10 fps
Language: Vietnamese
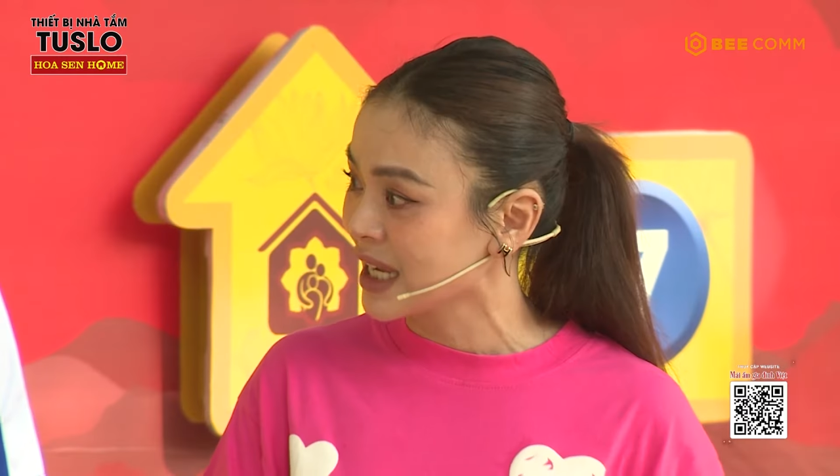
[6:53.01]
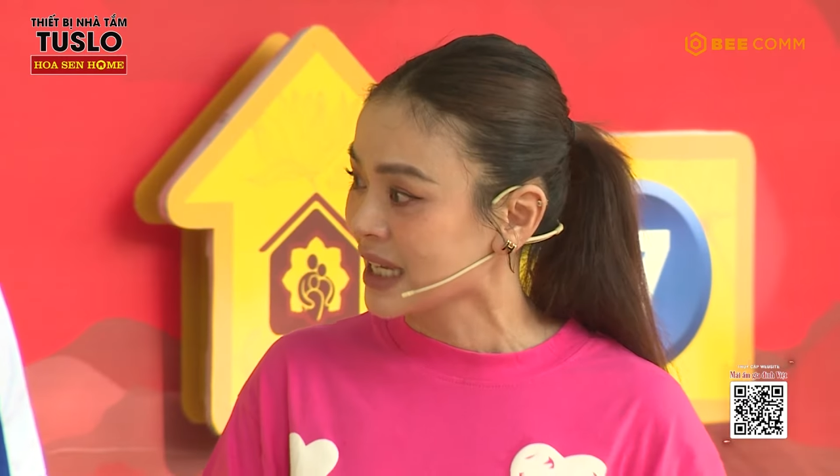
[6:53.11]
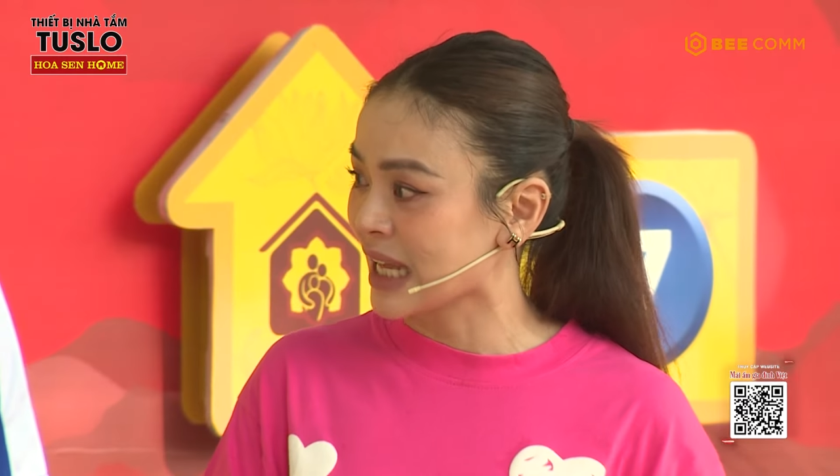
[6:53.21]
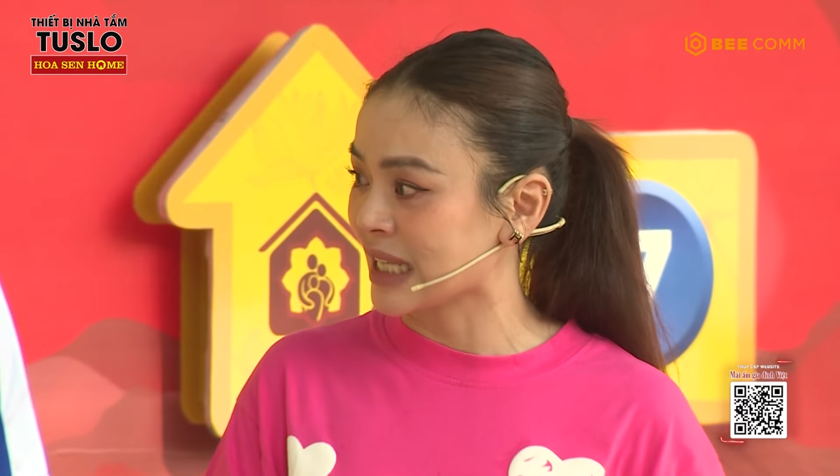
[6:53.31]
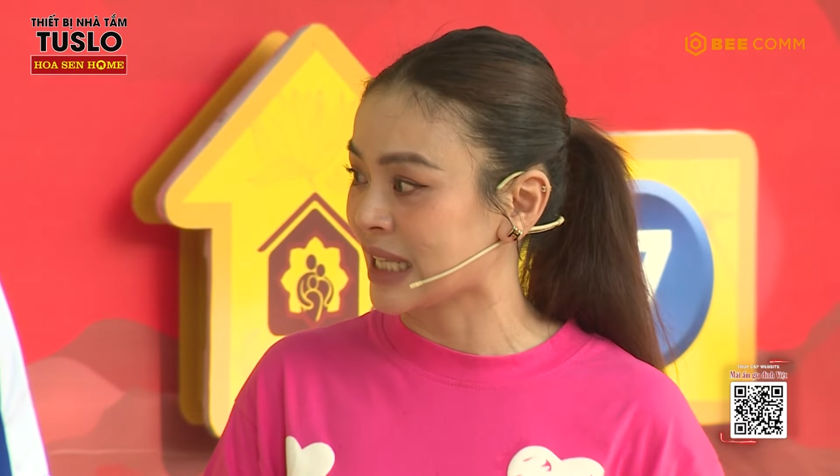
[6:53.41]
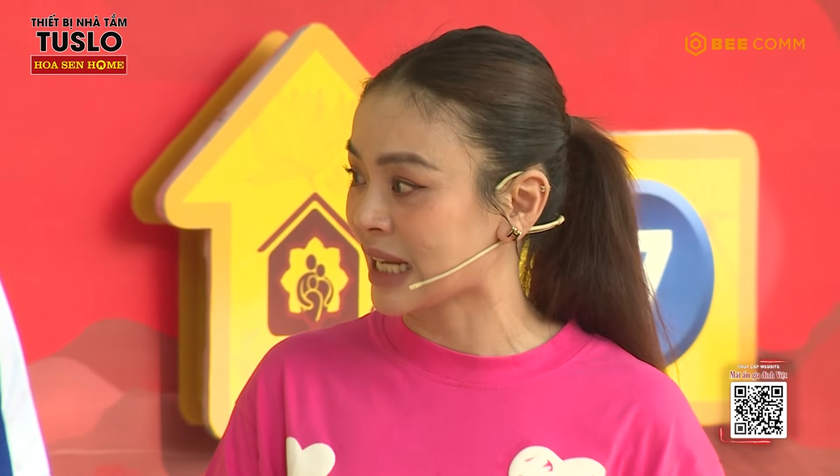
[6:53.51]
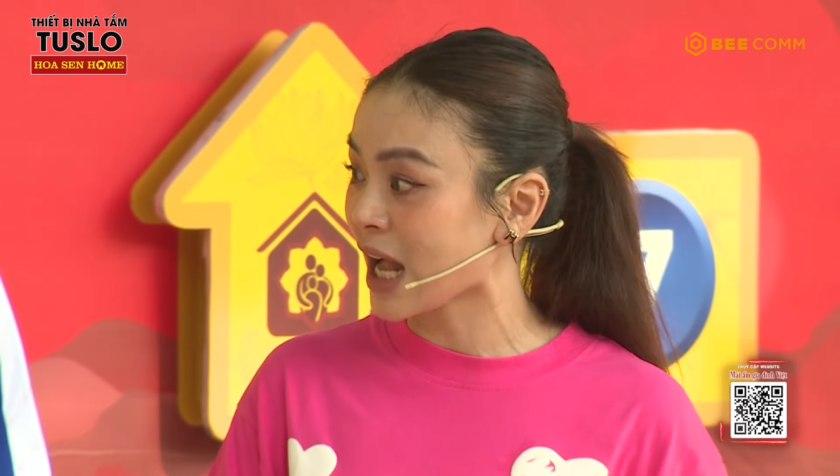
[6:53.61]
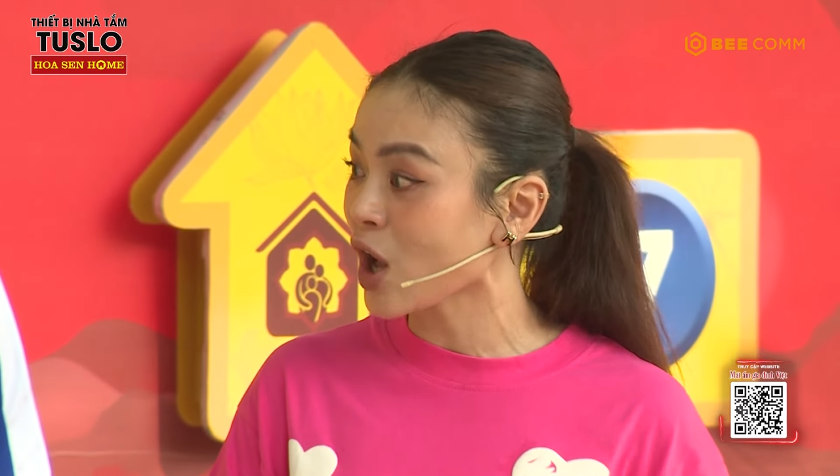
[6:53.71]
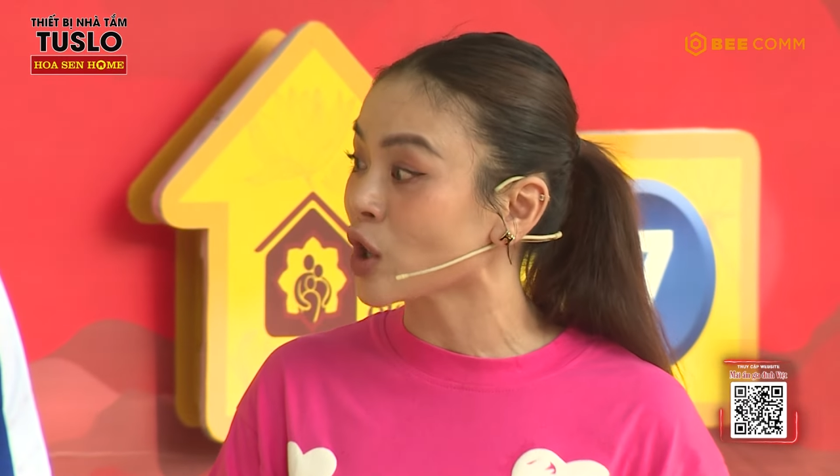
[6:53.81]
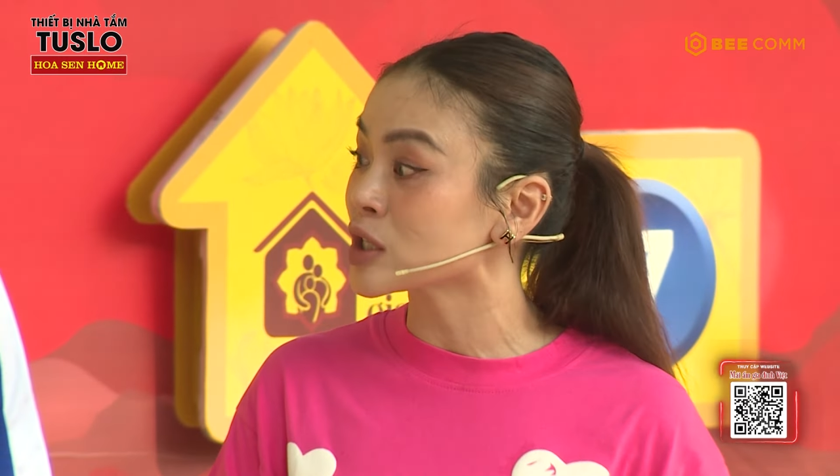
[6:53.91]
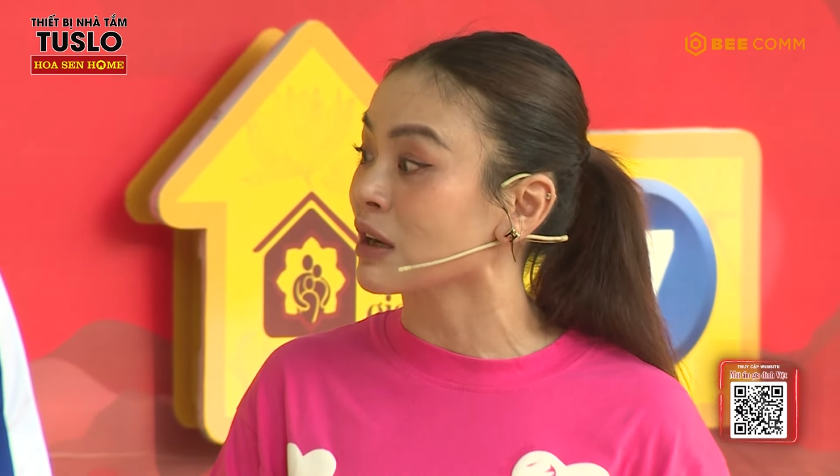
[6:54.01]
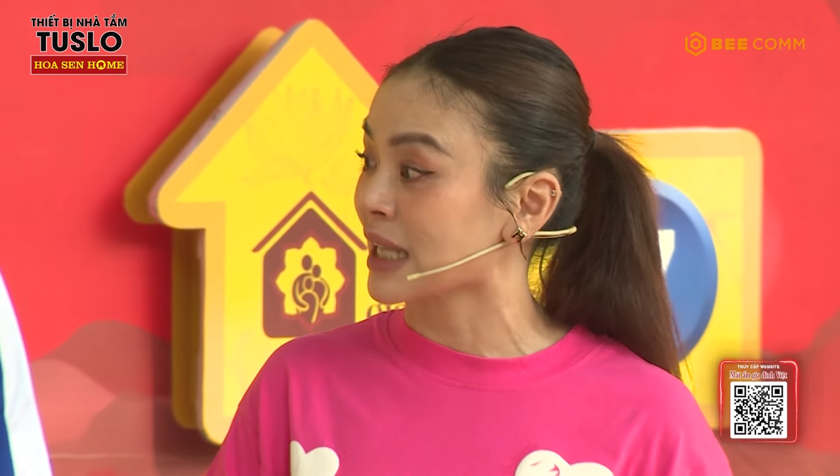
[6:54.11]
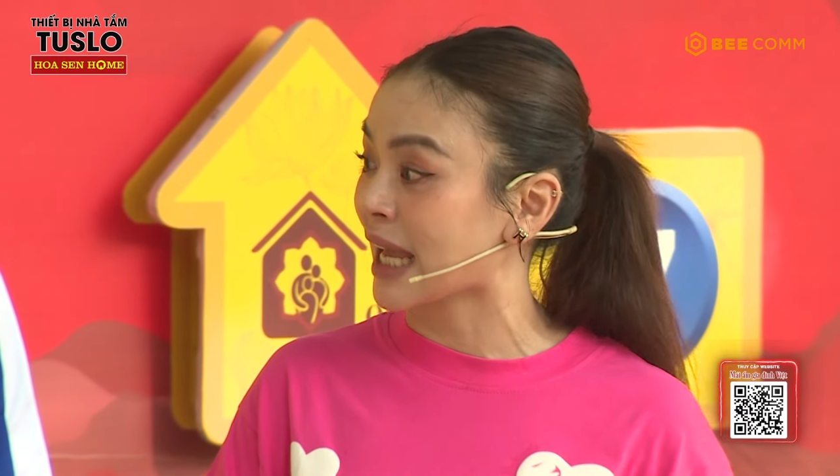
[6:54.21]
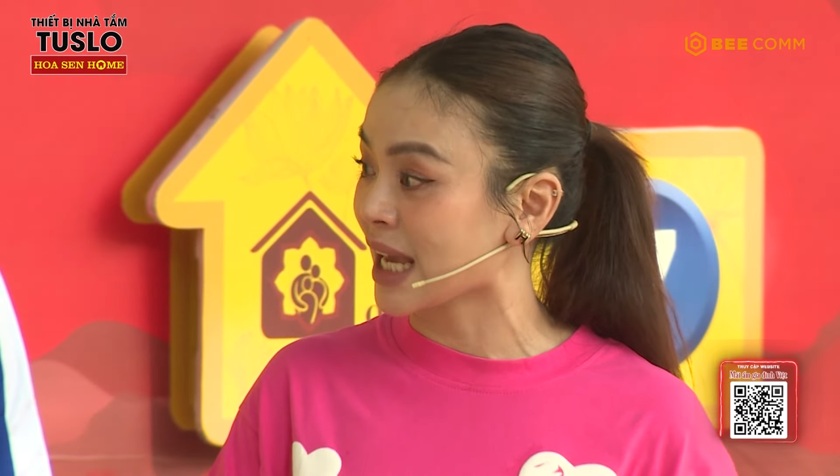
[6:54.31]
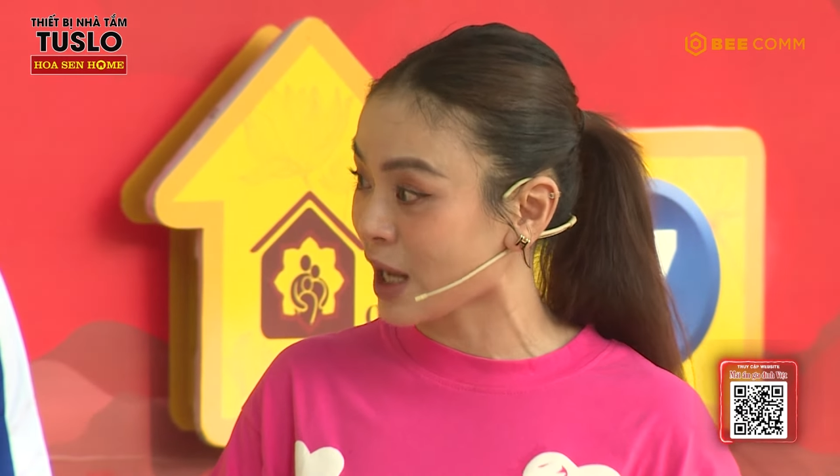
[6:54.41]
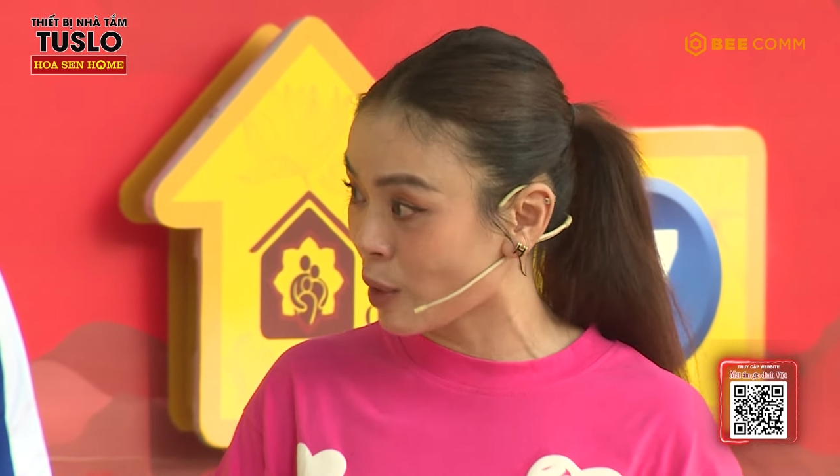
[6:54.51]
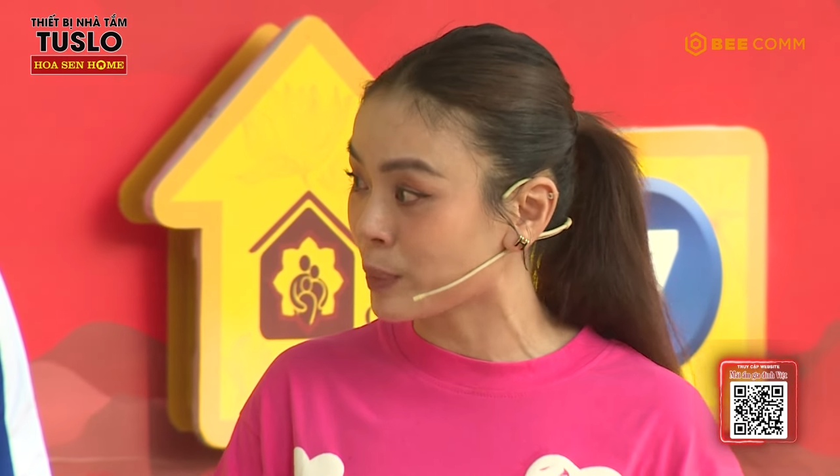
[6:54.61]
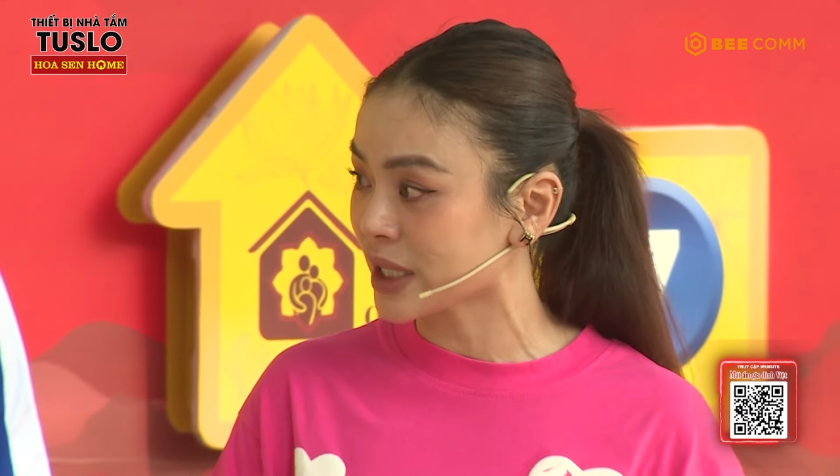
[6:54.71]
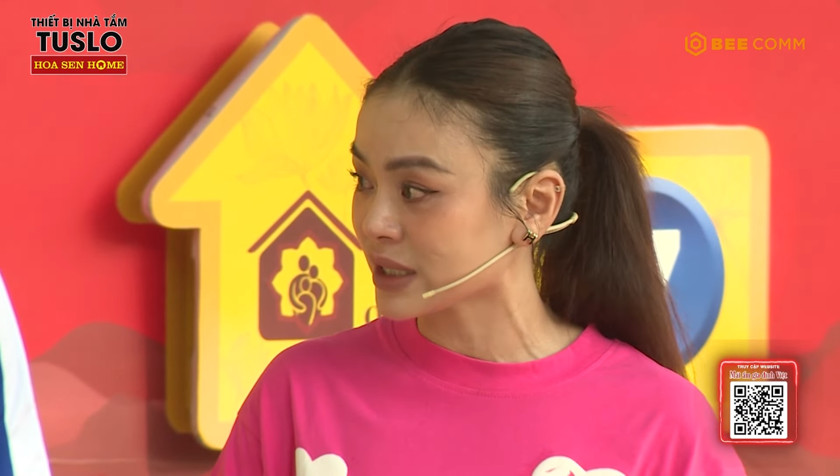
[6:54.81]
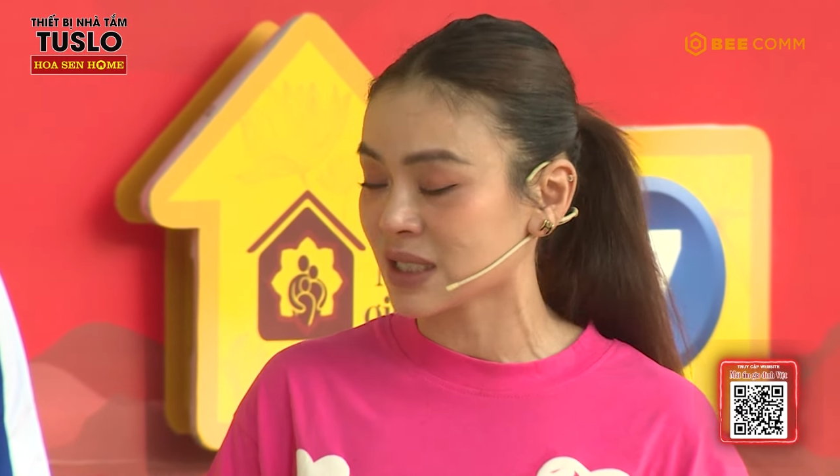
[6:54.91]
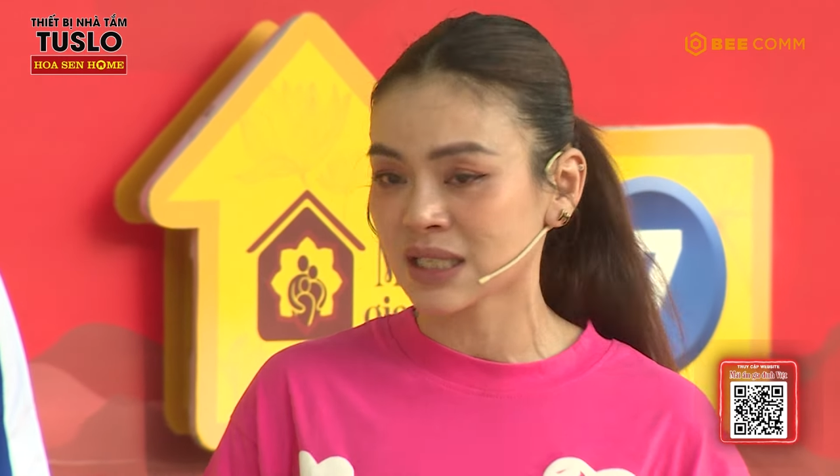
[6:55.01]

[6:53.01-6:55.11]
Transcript: để nhìn thấy các con trưởng thành hay không ấy